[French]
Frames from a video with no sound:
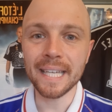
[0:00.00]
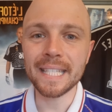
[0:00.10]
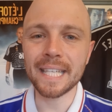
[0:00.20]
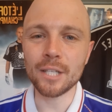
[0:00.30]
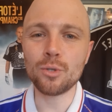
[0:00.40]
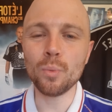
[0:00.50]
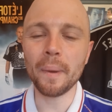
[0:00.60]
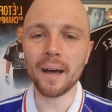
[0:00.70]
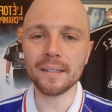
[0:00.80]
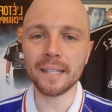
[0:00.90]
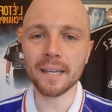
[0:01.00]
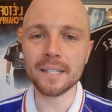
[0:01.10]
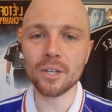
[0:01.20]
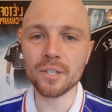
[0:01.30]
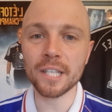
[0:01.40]
ce qui est super
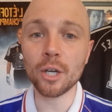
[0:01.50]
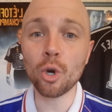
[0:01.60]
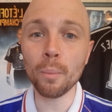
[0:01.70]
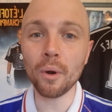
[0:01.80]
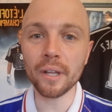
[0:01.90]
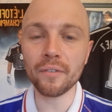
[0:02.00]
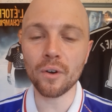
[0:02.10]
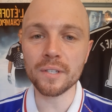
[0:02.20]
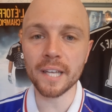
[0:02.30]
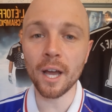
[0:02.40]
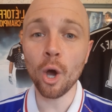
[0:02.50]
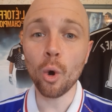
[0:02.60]
intéressant, c'est comment les Français